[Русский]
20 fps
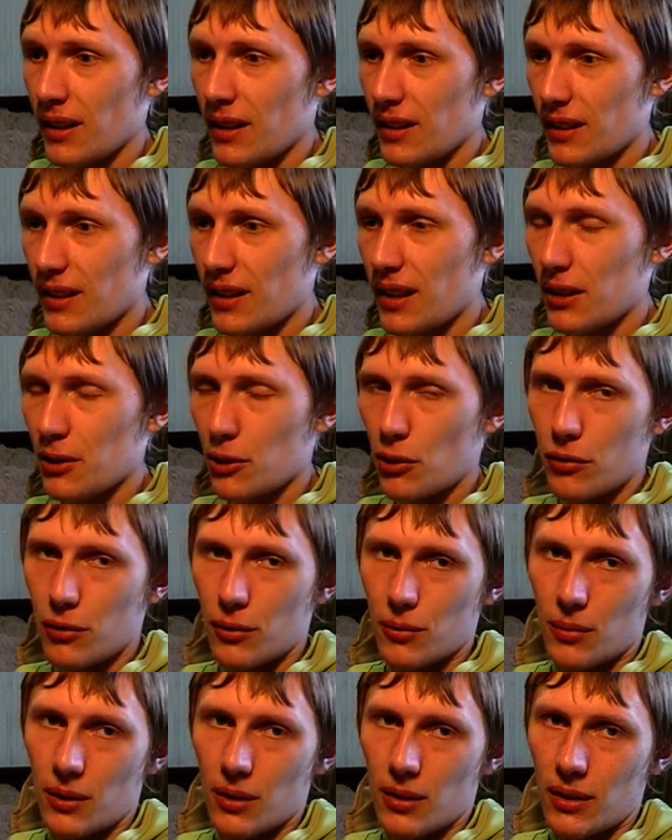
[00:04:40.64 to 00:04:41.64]
Не готов
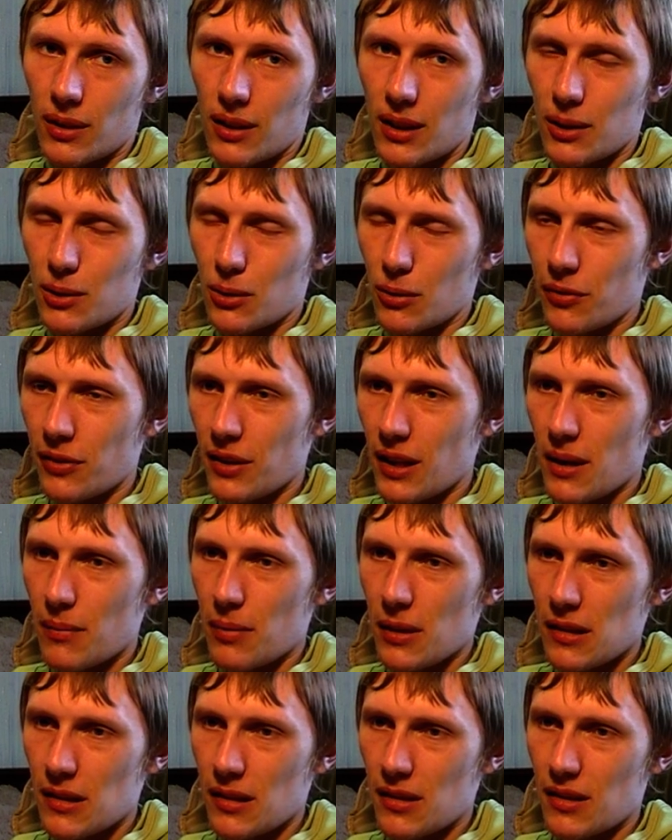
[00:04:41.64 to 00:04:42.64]
он был, не готов. Вся
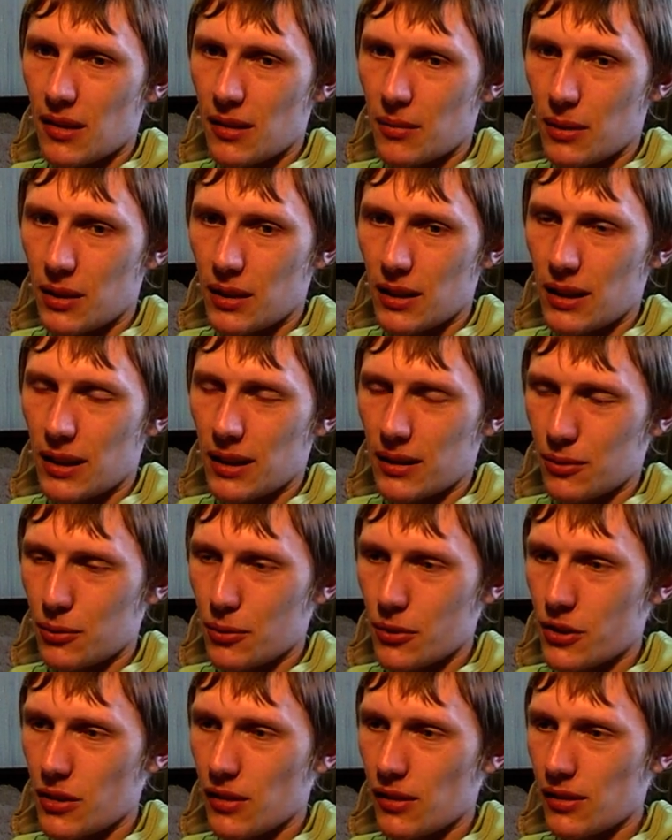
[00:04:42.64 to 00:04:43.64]
оппозиция была
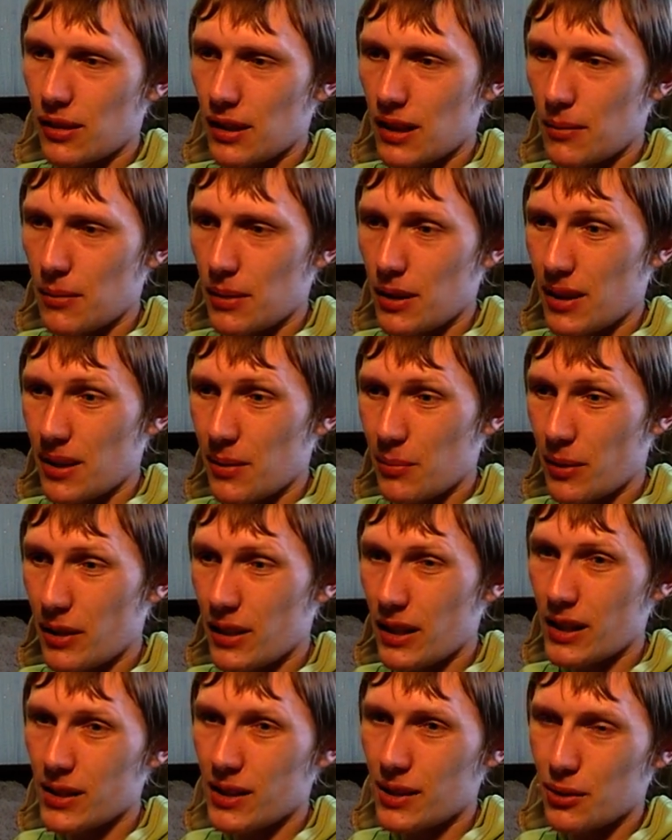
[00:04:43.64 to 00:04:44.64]
очень слабая.
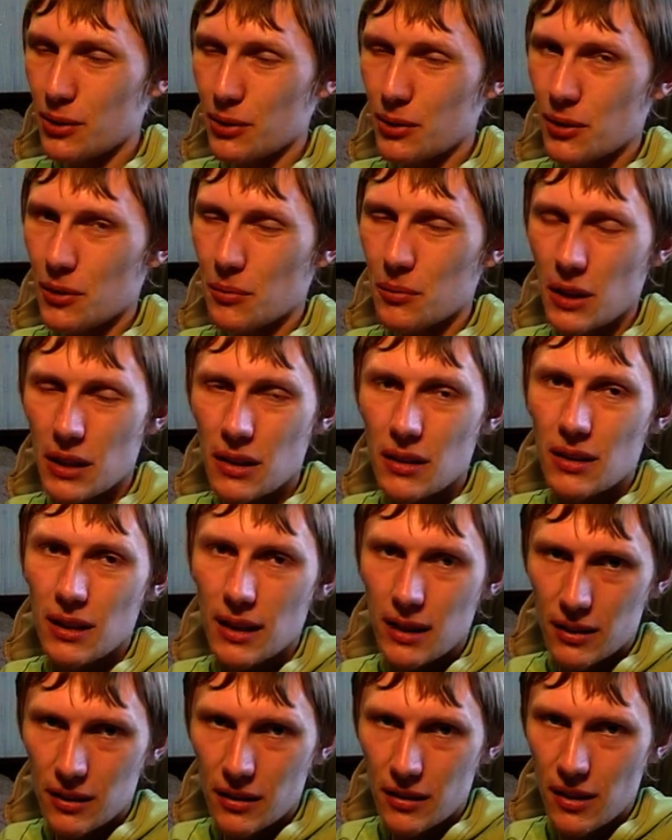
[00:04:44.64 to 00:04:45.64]
Проходил он ее, мне не
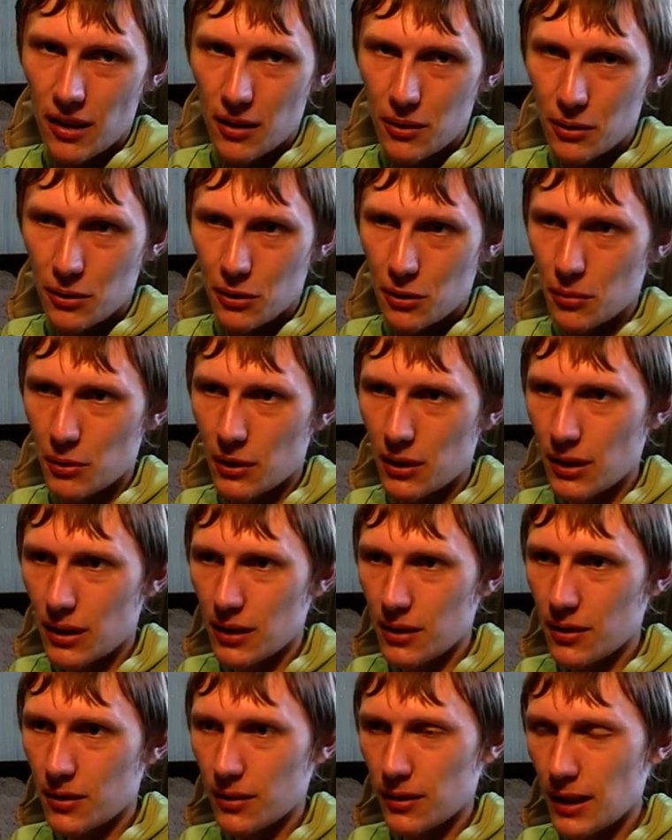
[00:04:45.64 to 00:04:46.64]
нравилось, как он ее
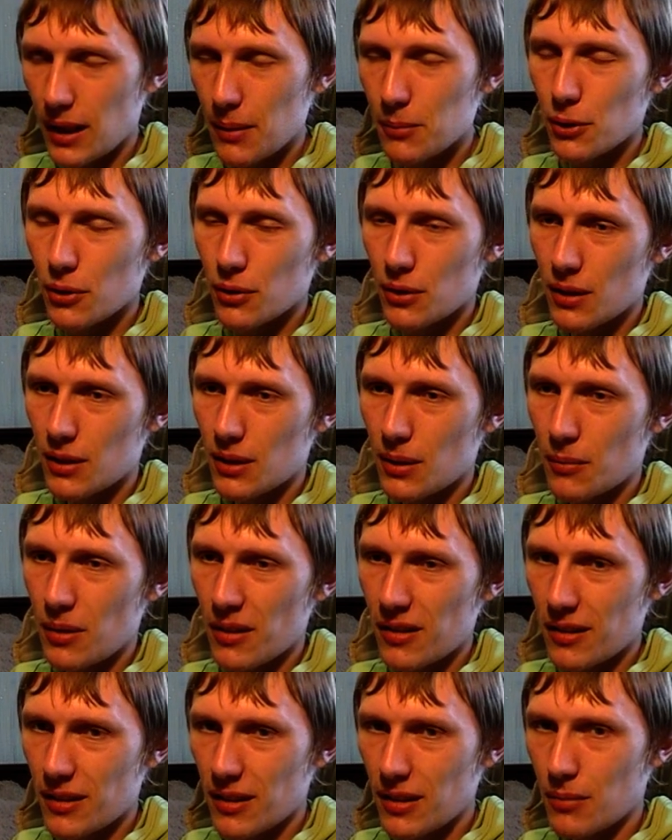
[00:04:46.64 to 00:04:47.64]
проходил. Да, многих там
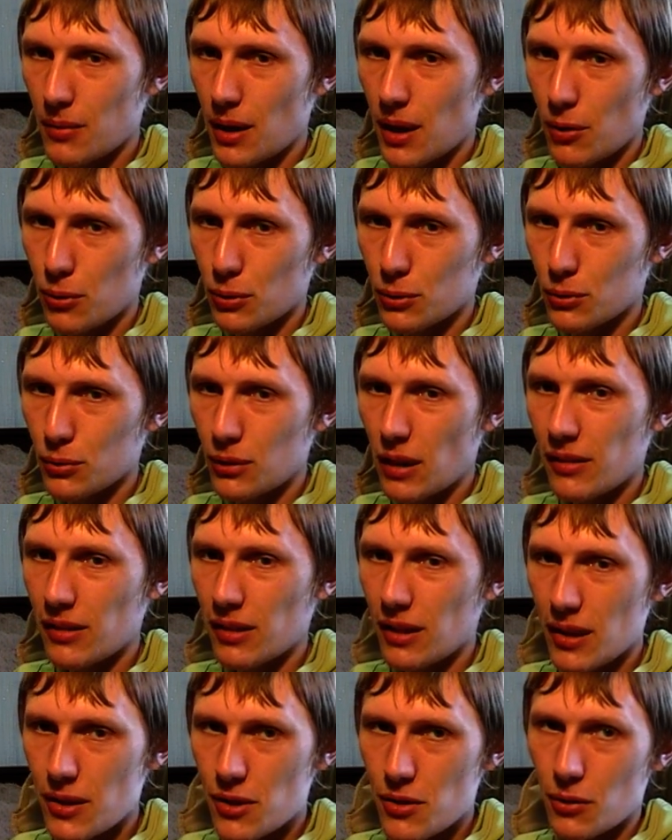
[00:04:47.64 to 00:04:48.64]
последних боев он
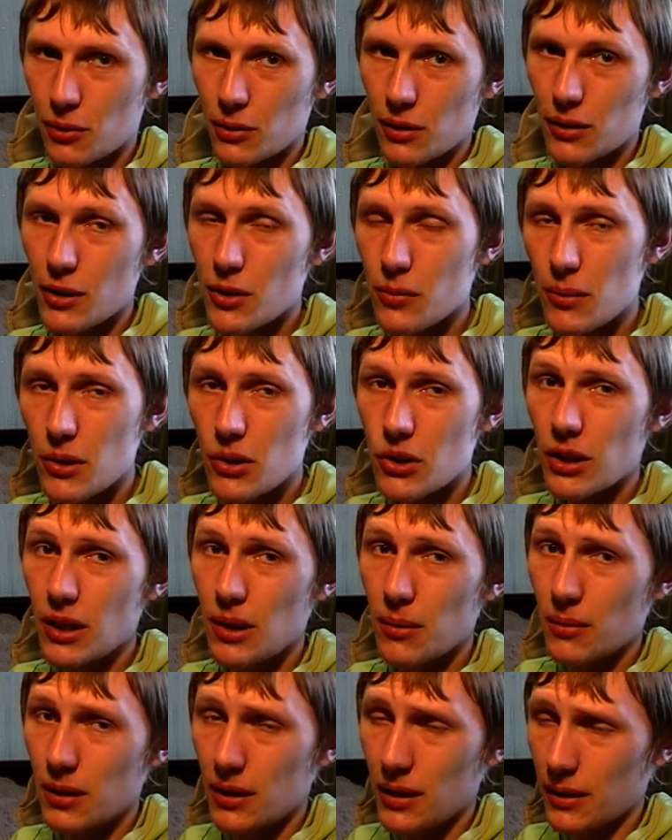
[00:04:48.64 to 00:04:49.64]
удосрачивал, но это ж
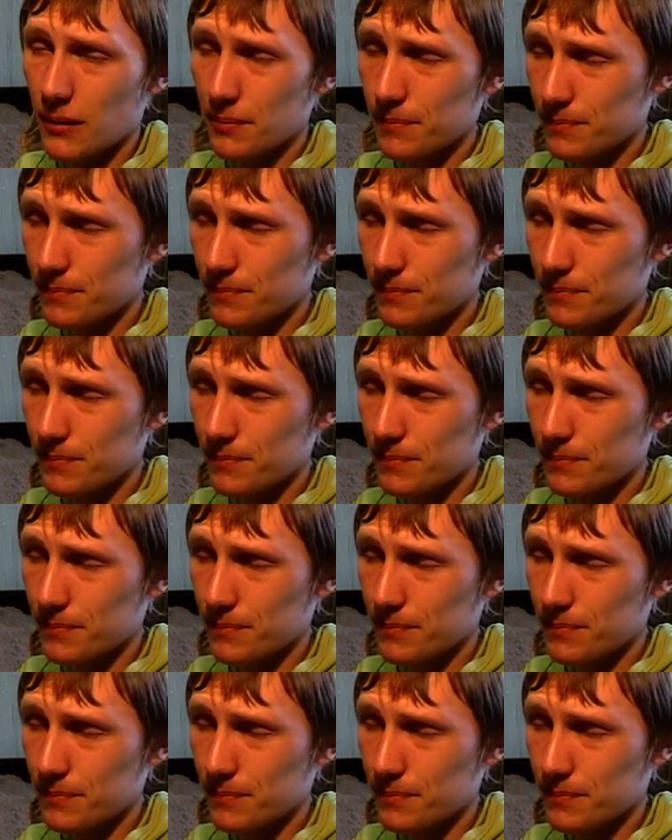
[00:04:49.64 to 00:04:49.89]
мешки были.